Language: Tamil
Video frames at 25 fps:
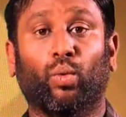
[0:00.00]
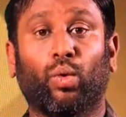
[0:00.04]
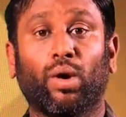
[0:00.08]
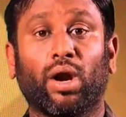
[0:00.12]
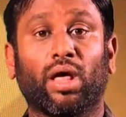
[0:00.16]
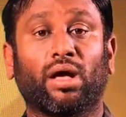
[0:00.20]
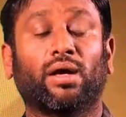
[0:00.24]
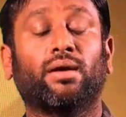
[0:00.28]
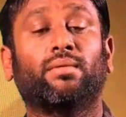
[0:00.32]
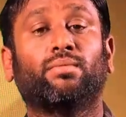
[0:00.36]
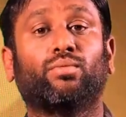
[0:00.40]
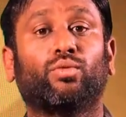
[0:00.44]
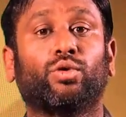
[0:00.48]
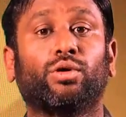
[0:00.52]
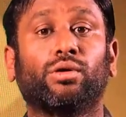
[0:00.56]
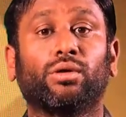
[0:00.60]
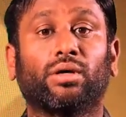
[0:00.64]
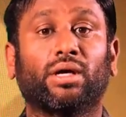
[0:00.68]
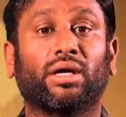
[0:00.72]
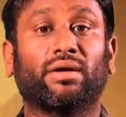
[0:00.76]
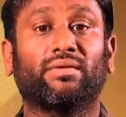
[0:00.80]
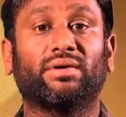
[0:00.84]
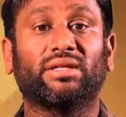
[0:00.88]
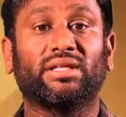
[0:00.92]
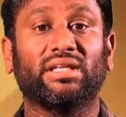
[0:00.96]
உலகம்
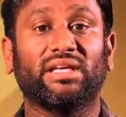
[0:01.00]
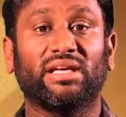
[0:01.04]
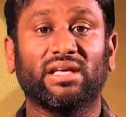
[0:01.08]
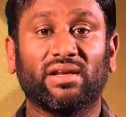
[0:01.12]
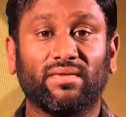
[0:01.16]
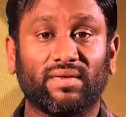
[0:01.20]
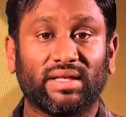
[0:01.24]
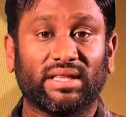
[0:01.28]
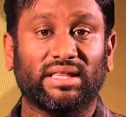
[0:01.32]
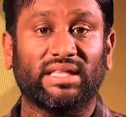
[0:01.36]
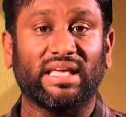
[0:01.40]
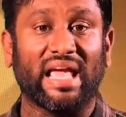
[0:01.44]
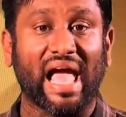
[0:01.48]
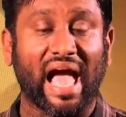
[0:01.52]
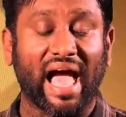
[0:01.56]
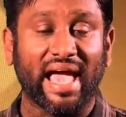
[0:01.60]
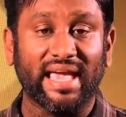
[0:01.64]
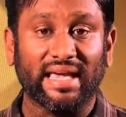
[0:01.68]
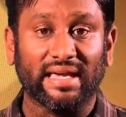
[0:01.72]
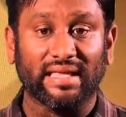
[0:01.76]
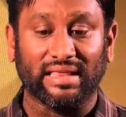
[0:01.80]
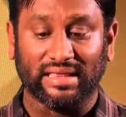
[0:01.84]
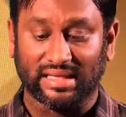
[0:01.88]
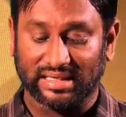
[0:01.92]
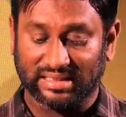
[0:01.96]
முழுக்க வந்து இருபத்தி
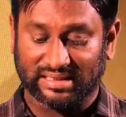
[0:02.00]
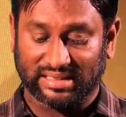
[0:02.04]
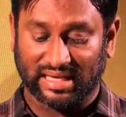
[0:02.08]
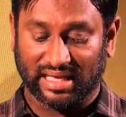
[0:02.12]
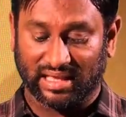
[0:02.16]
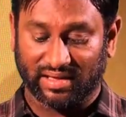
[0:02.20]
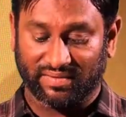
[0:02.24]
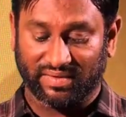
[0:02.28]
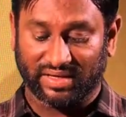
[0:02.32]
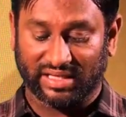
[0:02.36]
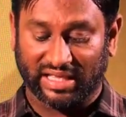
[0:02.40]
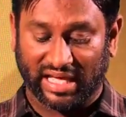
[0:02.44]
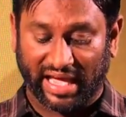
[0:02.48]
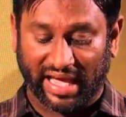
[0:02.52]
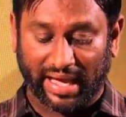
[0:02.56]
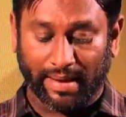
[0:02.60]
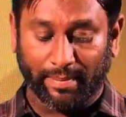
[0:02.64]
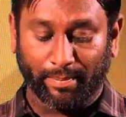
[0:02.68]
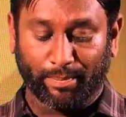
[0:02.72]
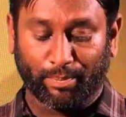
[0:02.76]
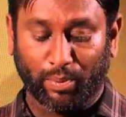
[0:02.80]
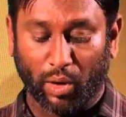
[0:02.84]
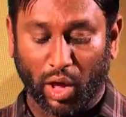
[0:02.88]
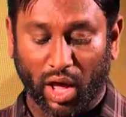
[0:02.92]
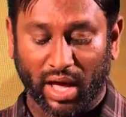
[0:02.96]
ஐந்து சதவீத
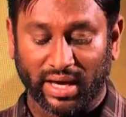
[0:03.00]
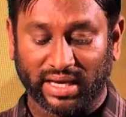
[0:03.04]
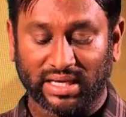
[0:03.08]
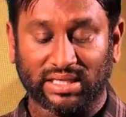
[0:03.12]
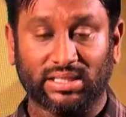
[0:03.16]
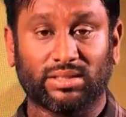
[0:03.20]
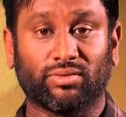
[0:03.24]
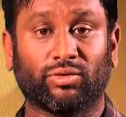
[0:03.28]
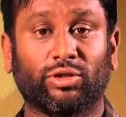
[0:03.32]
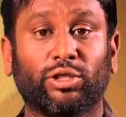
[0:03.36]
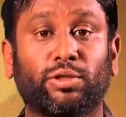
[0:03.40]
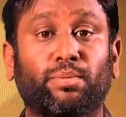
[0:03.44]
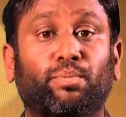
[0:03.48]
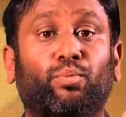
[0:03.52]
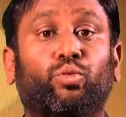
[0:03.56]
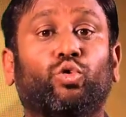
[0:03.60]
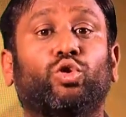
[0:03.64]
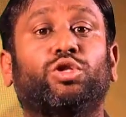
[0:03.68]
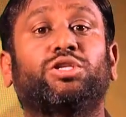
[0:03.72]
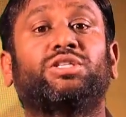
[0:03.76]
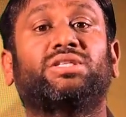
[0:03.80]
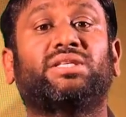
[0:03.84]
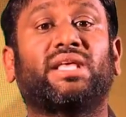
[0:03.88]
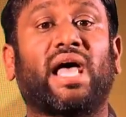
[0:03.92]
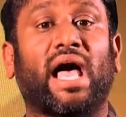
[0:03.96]
எம்ப்ளாயீஸ் வந்து
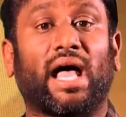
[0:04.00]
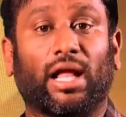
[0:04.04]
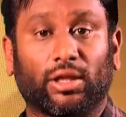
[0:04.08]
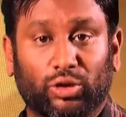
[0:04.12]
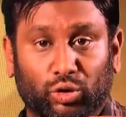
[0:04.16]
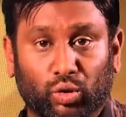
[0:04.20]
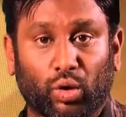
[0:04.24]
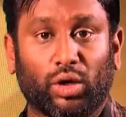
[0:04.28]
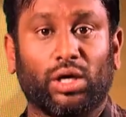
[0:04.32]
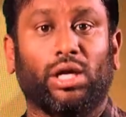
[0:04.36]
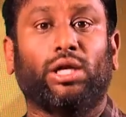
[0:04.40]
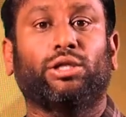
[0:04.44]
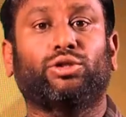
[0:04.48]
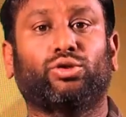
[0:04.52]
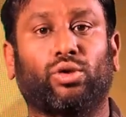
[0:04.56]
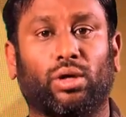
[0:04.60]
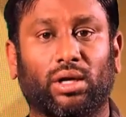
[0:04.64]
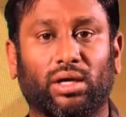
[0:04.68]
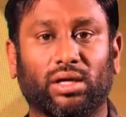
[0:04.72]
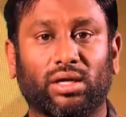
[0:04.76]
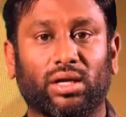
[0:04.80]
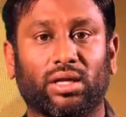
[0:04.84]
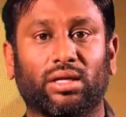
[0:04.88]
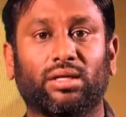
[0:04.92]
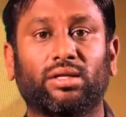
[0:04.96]
புதுசாக தொழில்
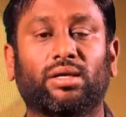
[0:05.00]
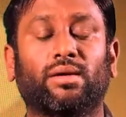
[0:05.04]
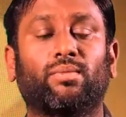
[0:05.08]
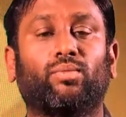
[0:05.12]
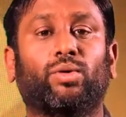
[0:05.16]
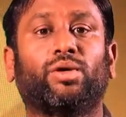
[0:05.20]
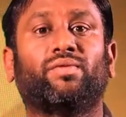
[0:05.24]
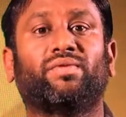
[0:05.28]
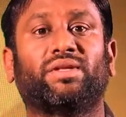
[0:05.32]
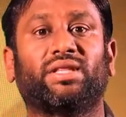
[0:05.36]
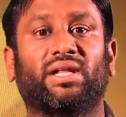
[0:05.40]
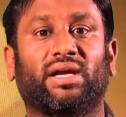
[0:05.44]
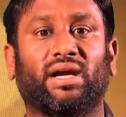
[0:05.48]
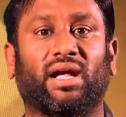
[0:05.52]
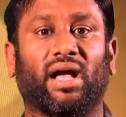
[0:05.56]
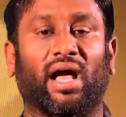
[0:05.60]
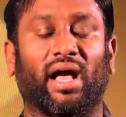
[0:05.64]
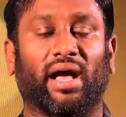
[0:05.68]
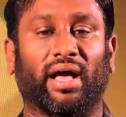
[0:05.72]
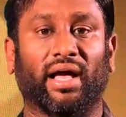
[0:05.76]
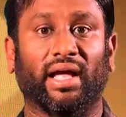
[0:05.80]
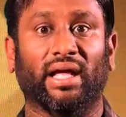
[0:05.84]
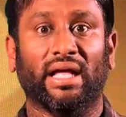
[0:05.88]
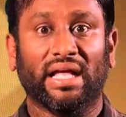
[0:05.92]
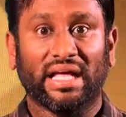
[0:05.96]
தொடங்குறதுக்கு முன்
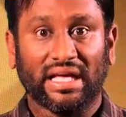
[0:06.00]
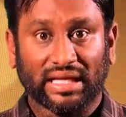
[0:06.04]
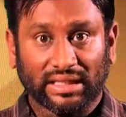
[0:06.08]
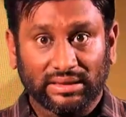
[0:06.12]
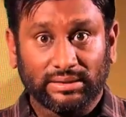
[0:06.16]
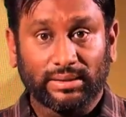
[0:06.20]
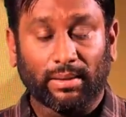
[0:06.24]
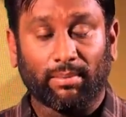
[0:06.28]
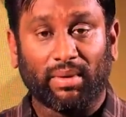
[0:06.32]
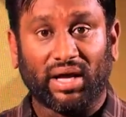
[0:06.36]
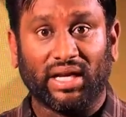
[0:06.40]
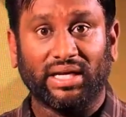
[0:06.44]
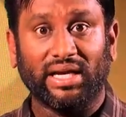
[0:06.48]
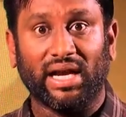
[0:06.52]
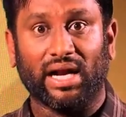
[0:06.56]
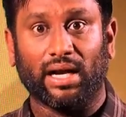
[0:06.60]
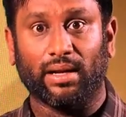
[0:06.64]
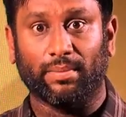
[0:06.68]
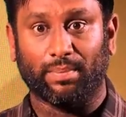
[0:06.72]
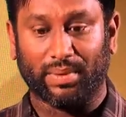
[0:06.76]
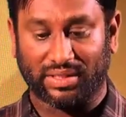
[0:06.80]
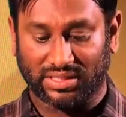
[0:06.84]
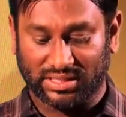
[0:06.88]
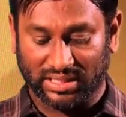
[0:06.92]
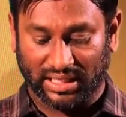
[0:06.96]
வந்திருக்காங்க இந்த
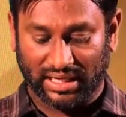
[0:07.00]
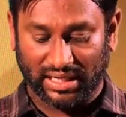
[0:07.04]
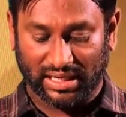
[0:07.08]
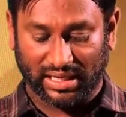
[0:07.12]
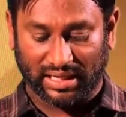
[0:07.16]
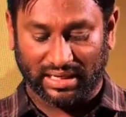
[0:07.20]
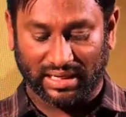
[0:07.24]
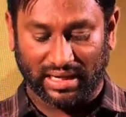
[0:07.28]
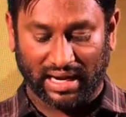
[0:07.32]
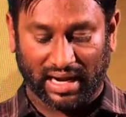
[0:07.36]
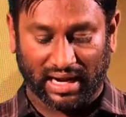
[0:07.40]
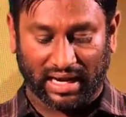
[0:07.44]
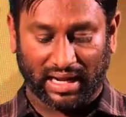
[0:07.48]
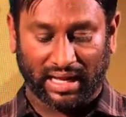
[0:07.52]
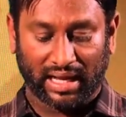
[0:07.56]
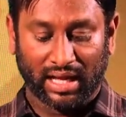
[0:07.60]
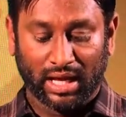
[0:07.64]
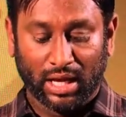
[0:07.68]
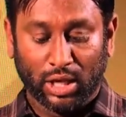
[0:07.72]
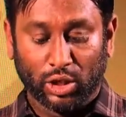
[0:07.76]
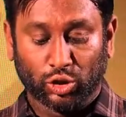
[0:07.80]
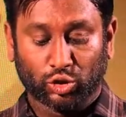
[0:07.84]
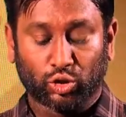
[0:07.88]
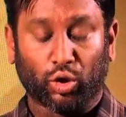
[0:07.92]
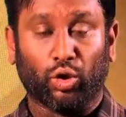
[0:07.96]
மாதிரியான பிரச்சனைகள்னால
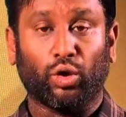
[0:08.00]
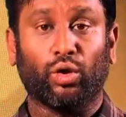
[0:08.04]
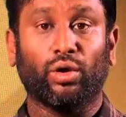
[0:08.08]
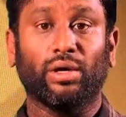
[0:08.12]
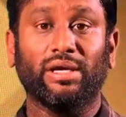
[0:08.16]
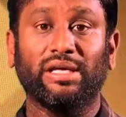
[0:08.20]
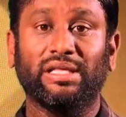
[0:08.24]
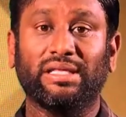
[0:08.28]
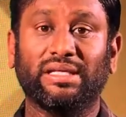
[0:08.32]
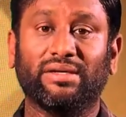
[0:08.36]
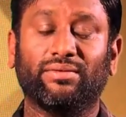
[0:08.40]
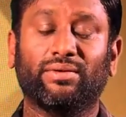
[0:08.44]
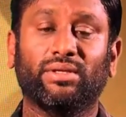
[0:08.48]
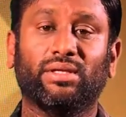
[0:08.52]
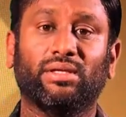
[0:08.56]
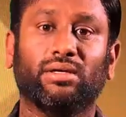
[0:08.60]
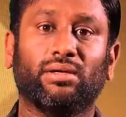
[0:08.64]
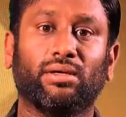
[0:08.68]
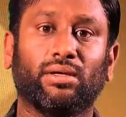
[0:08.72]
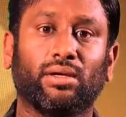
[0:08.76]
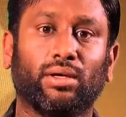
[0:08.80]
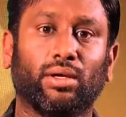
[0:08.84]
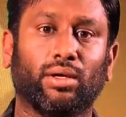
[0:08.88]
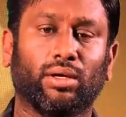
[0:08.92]
ஸோ இது வந்து